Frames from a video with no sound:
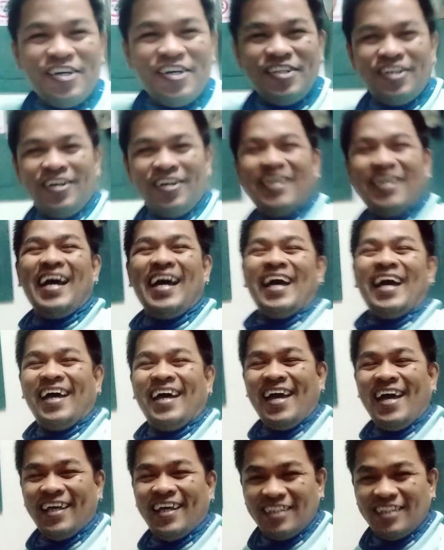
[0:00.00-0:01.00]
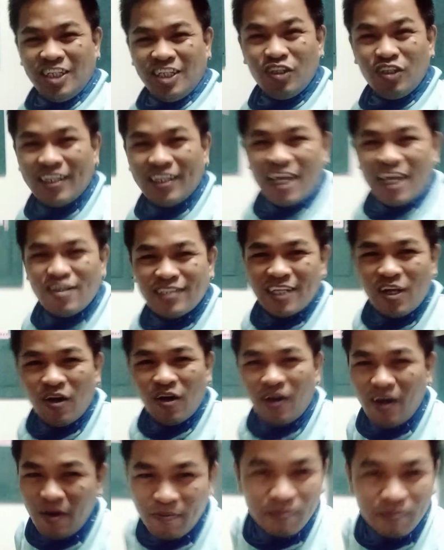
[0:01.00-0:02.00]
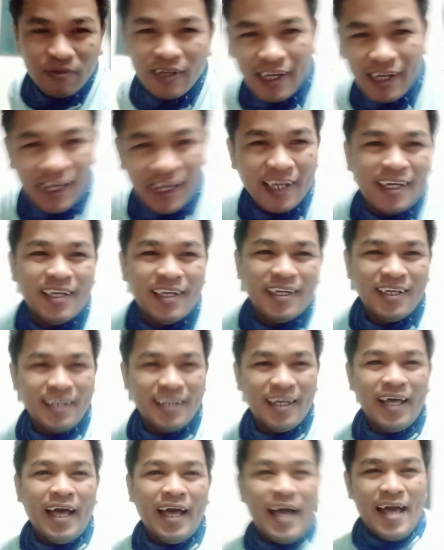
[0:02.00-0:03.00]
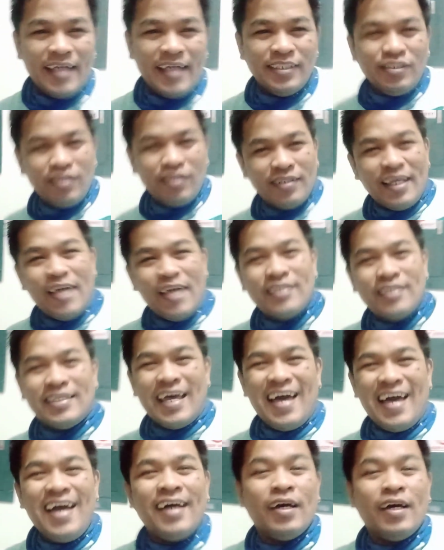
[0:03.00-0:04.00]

ayun, oh, Nandito na tayo sa loob. Nandito na tayo sa